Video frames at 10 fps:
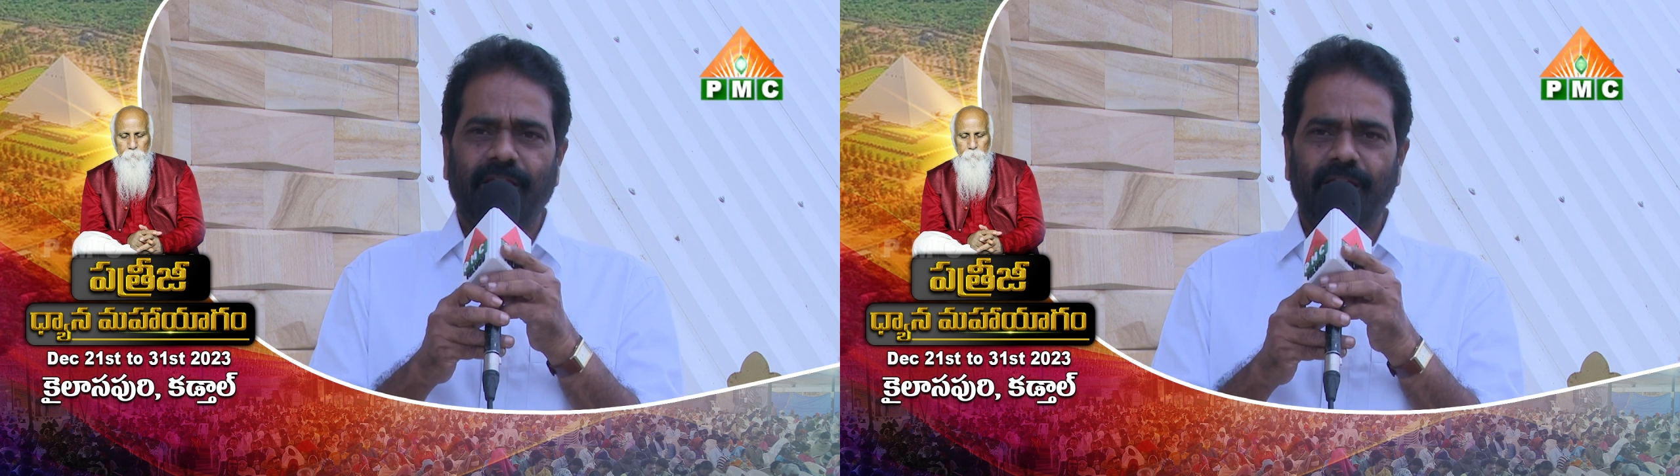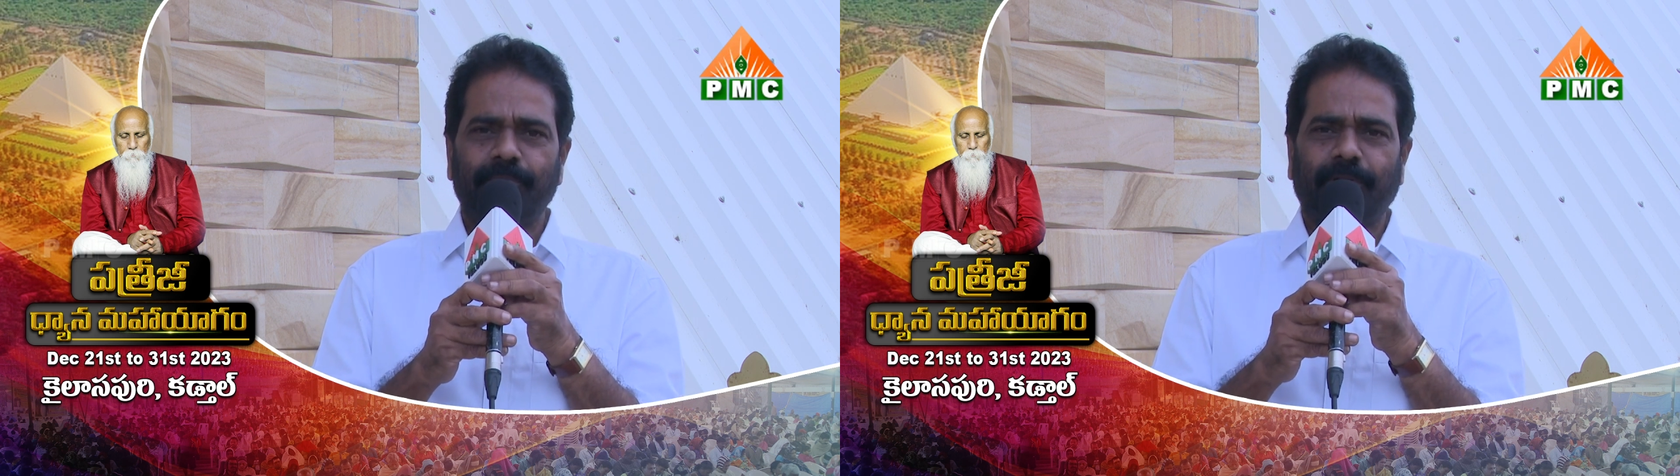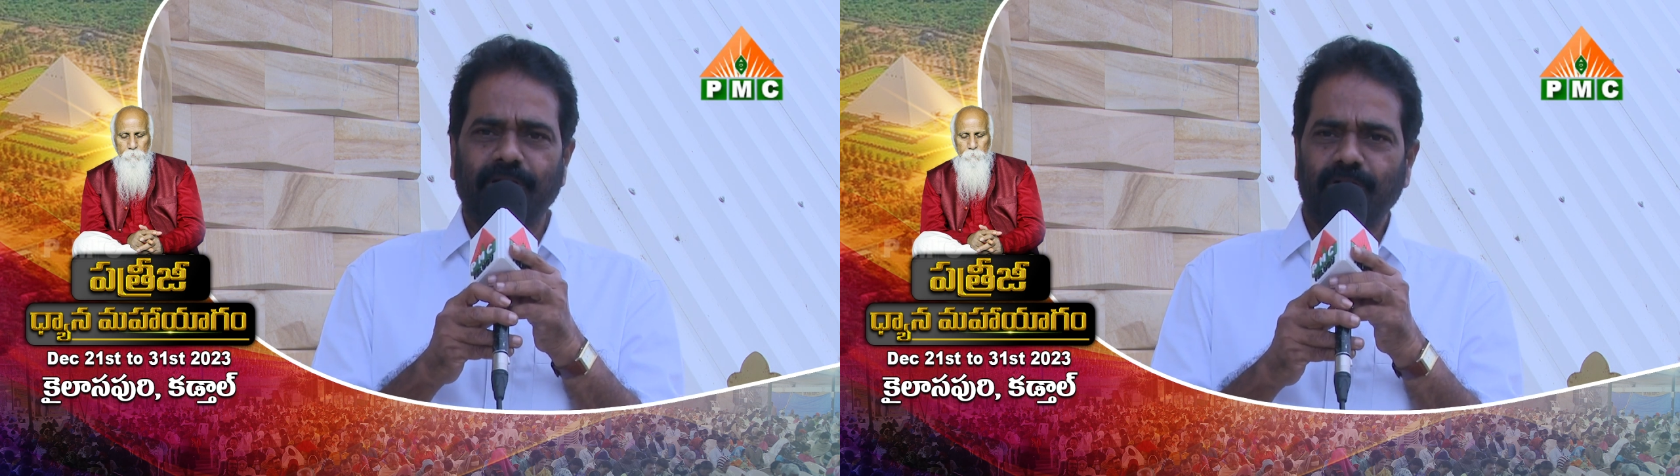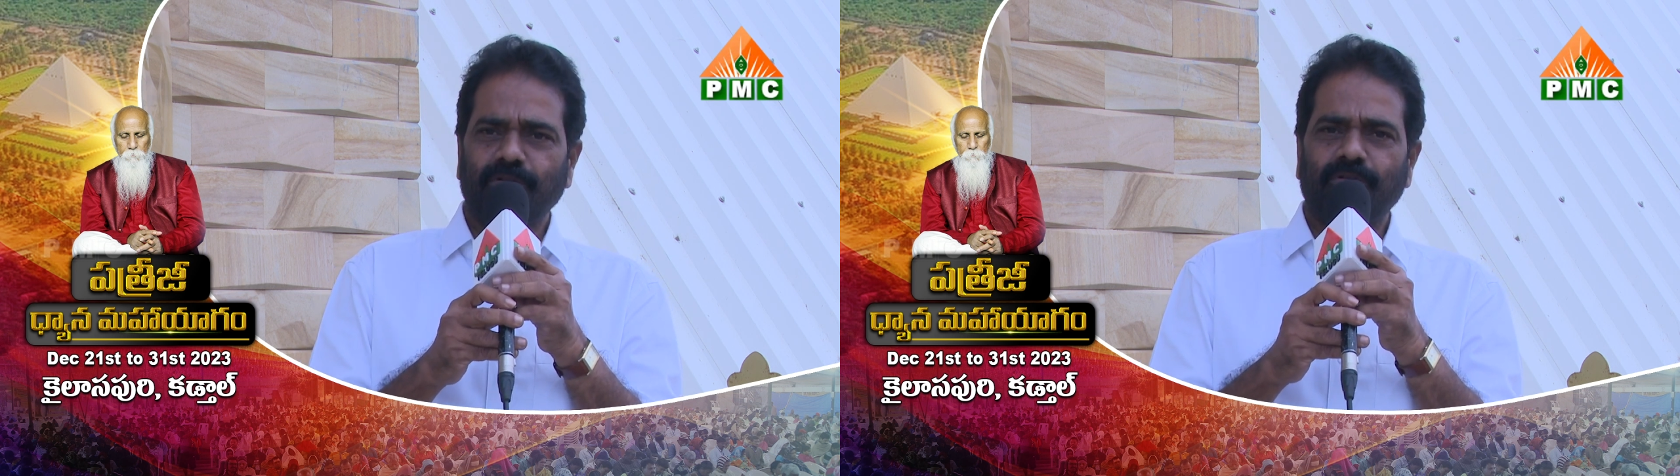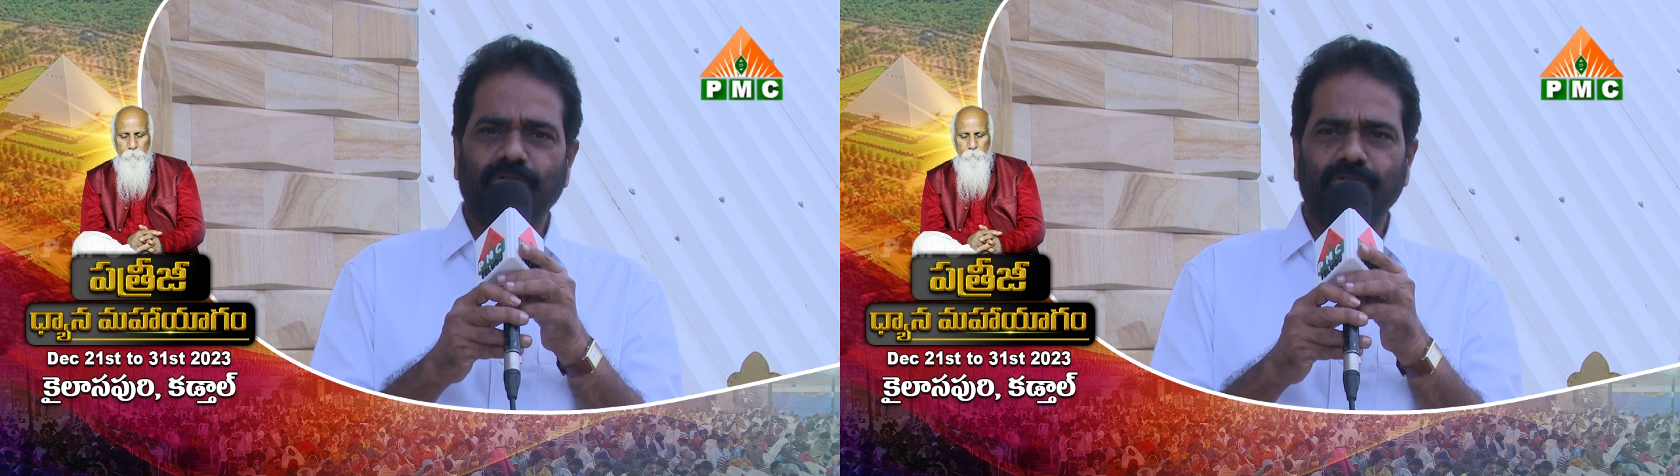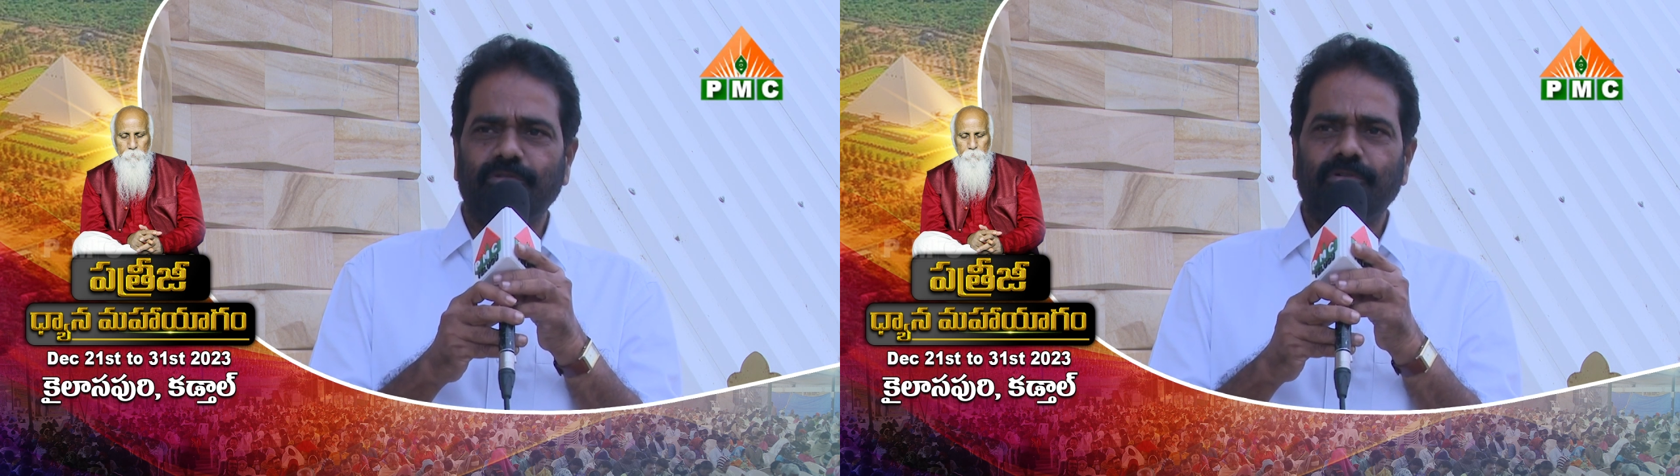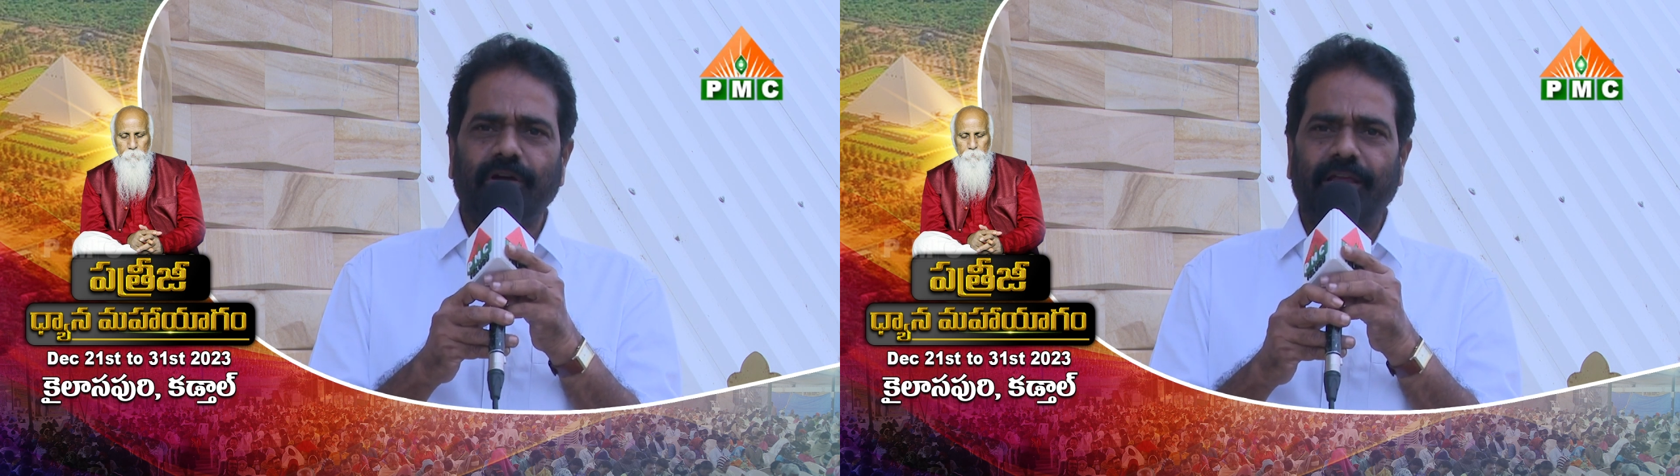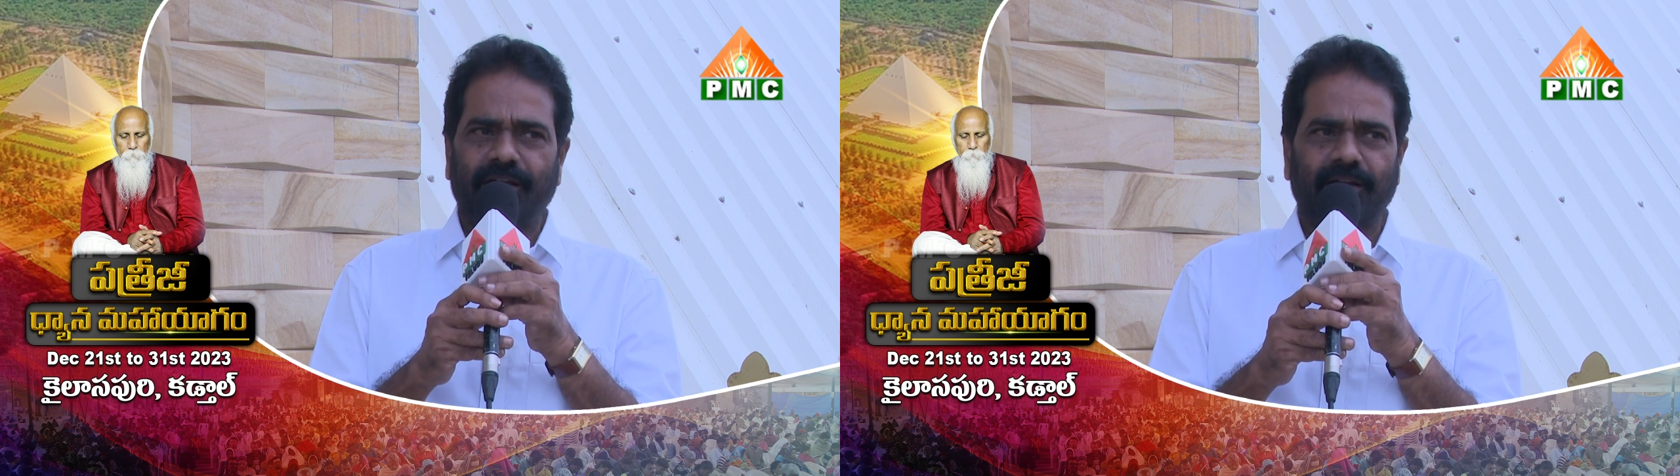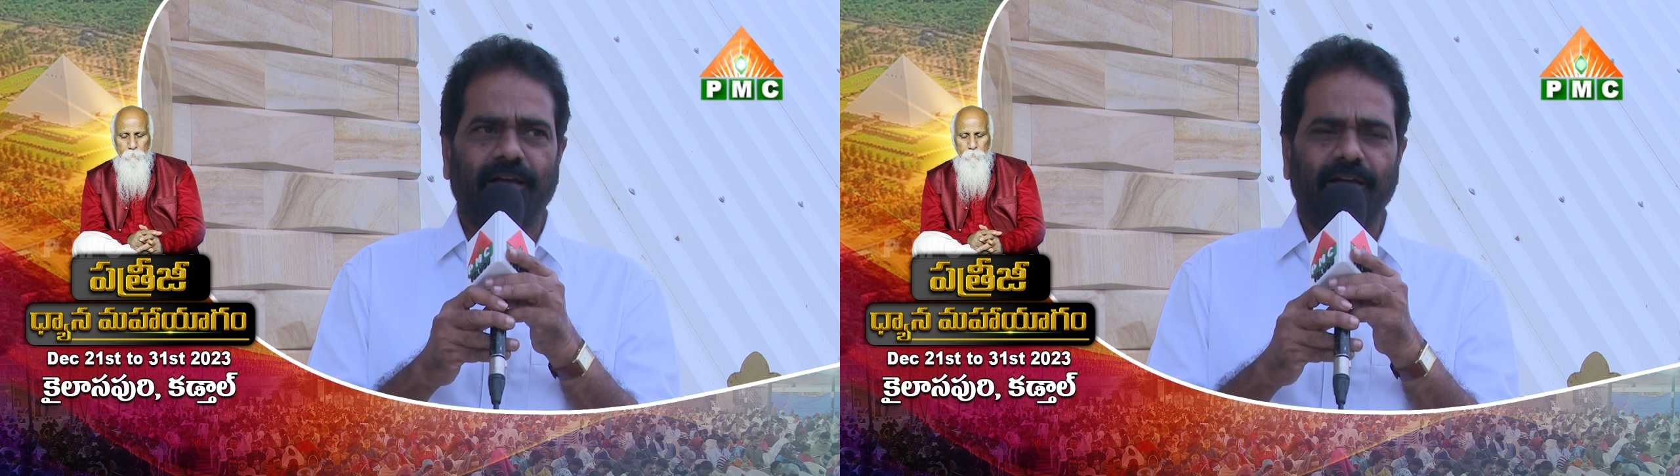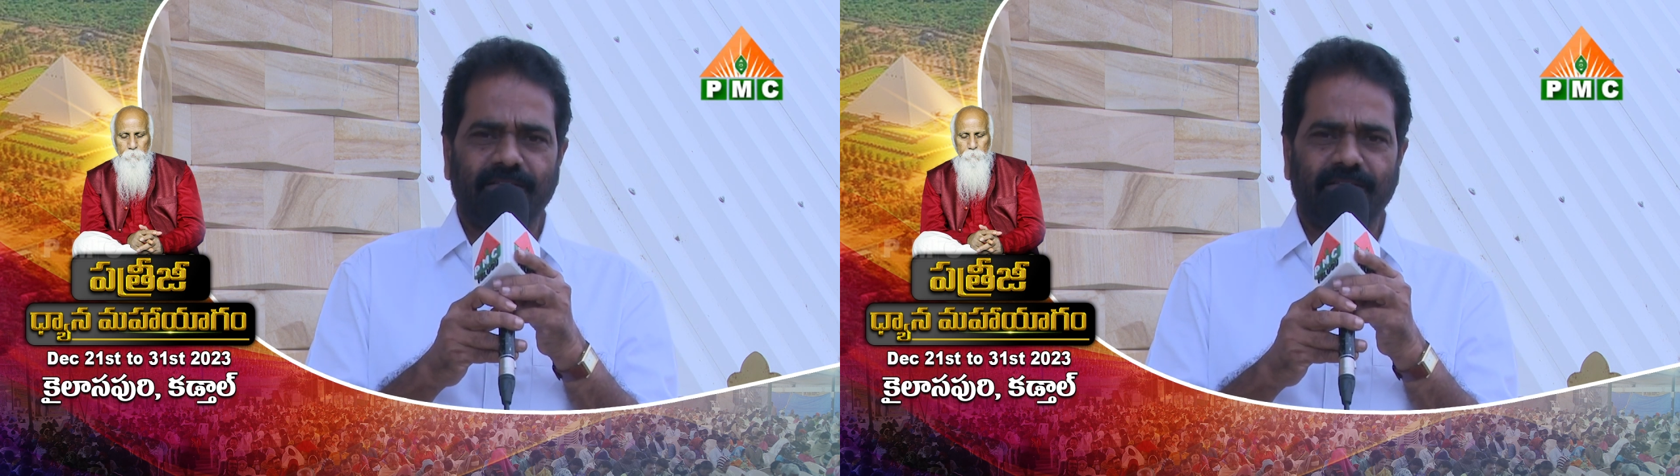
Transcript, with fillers: ఈ పదకొండు రోజులు ఇక్కడ